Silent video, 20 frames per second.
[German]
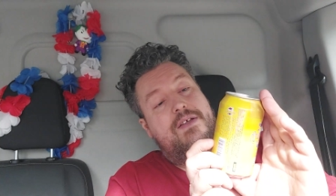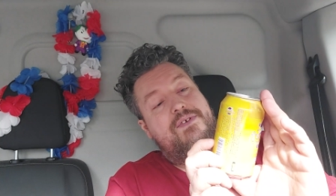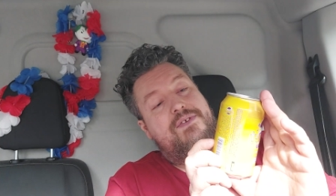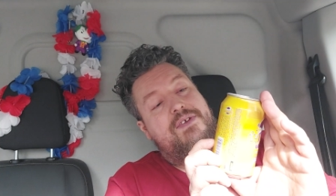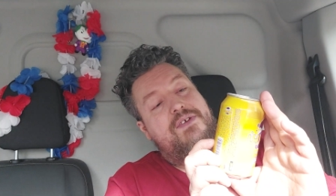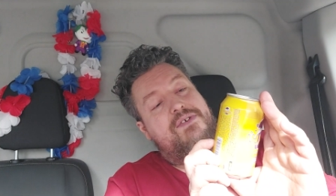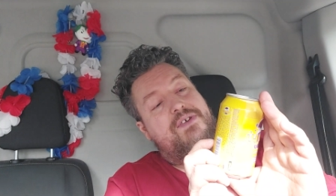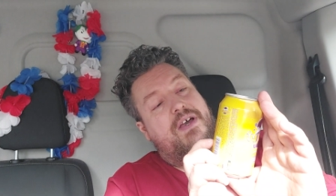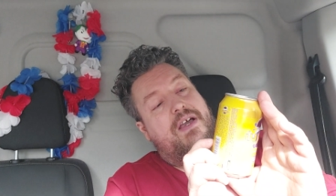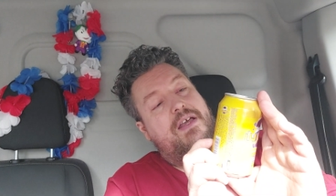das
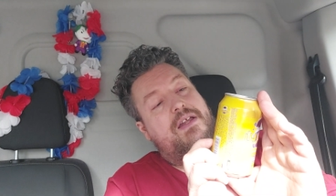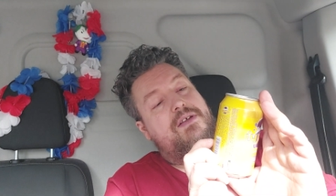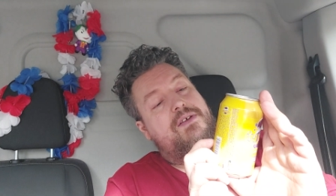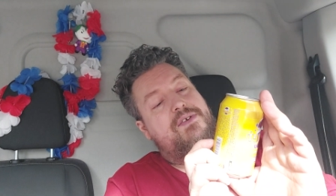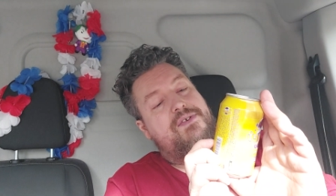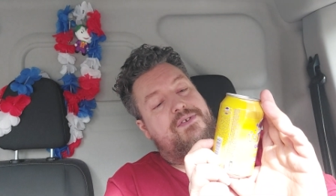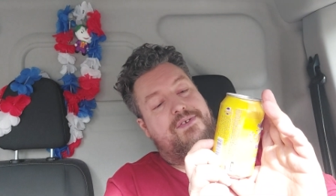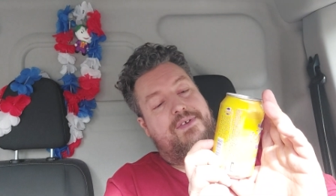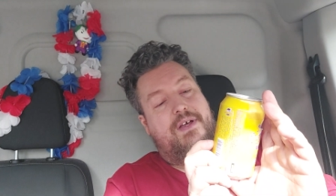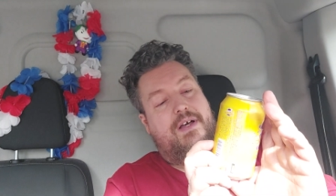Design
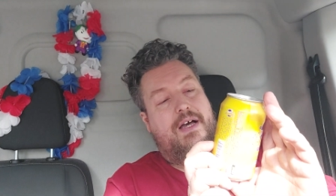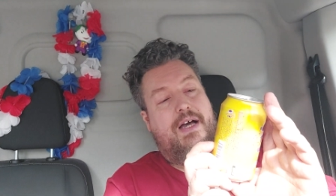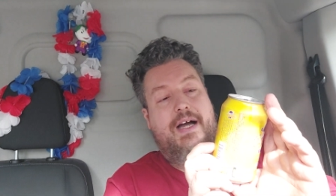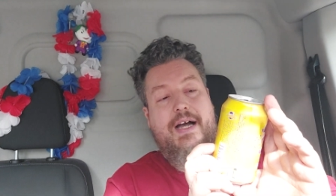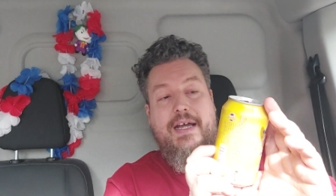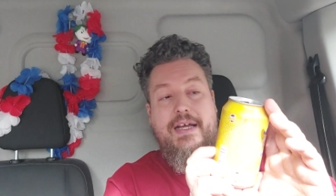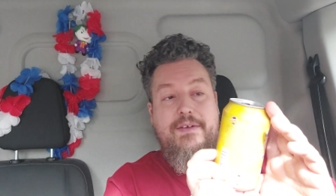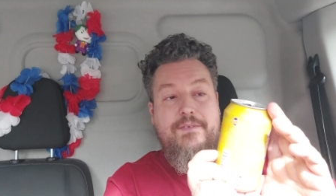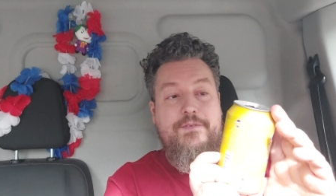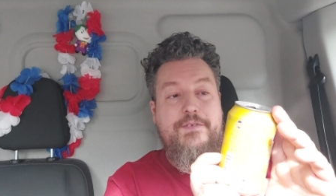ist
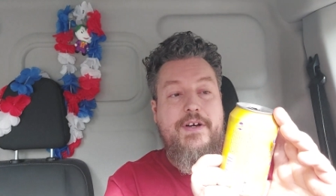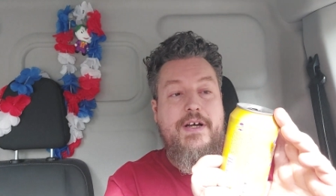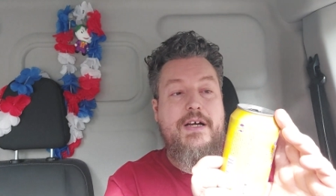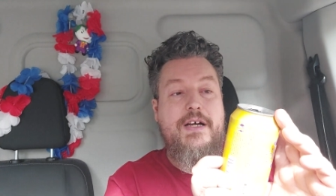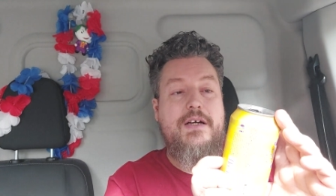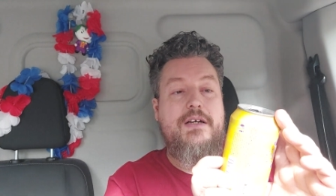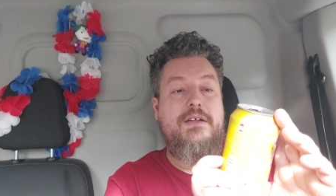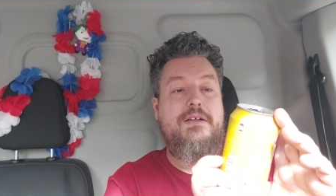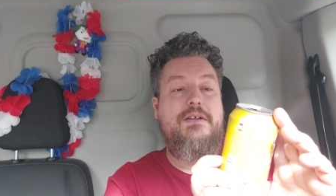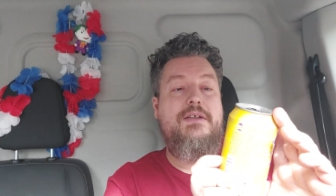
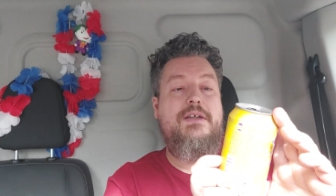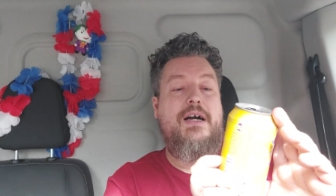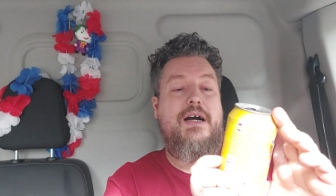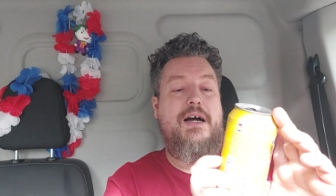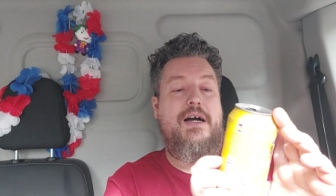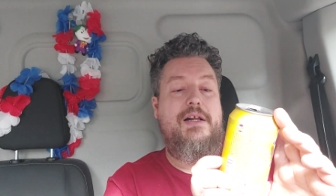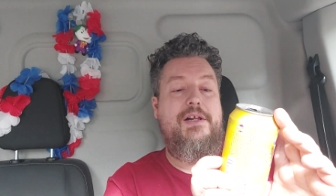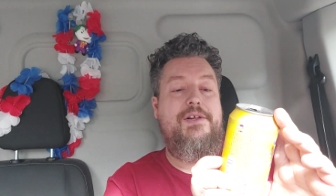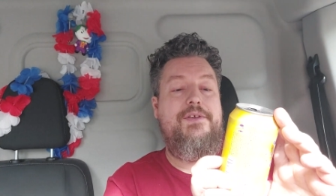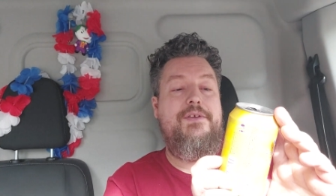einfach
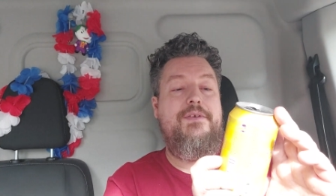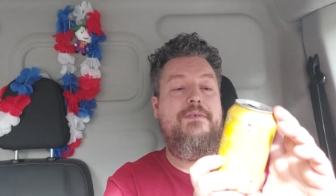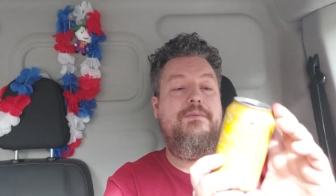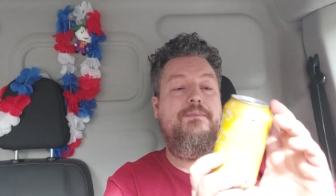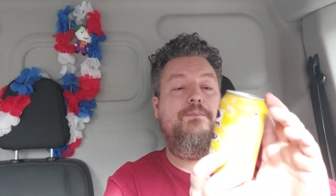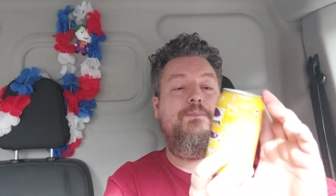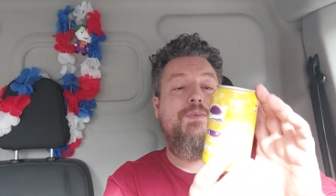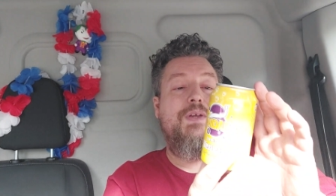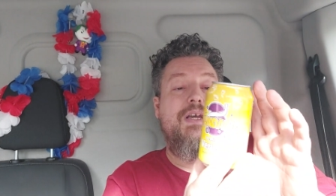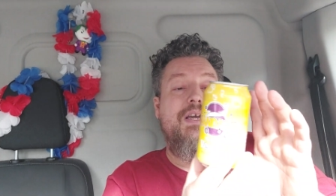gehalten.